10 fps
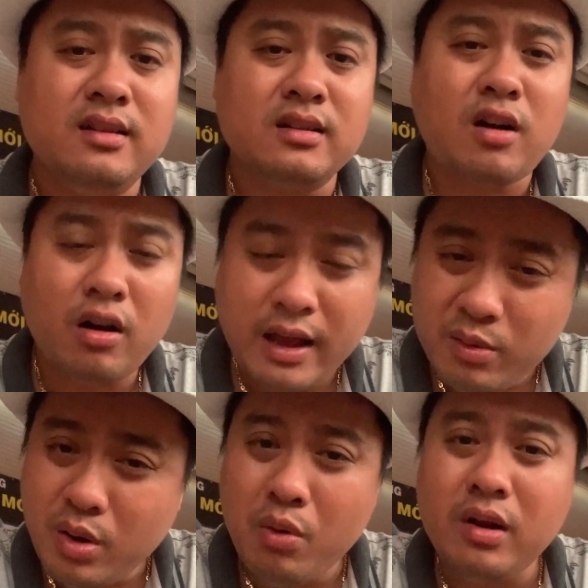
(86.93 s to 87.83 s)
còn nếu
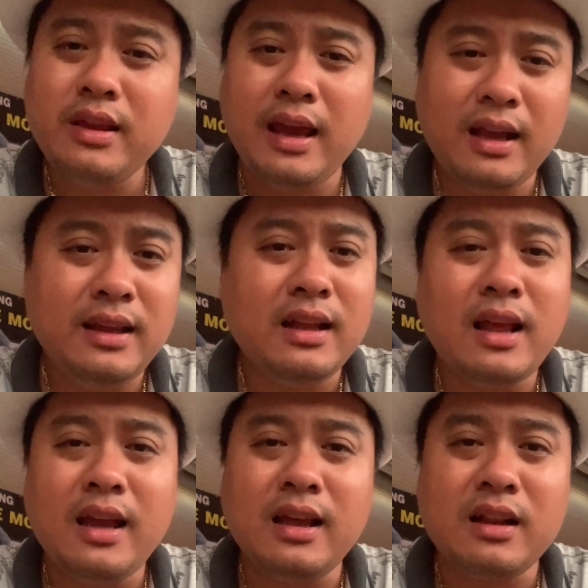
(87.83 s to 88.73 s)
chú nói chuyện
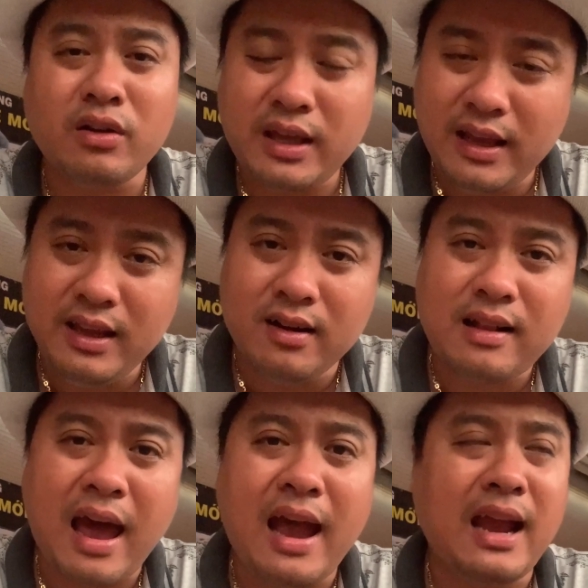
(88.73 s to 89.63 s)
với nói chuyện với người
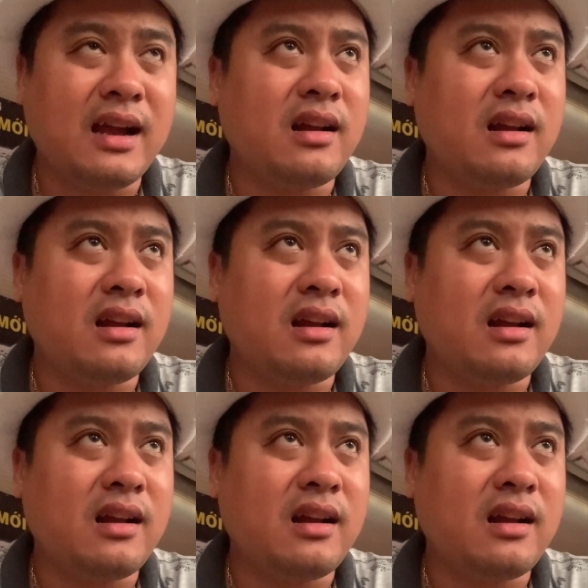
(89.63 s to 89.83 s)
ta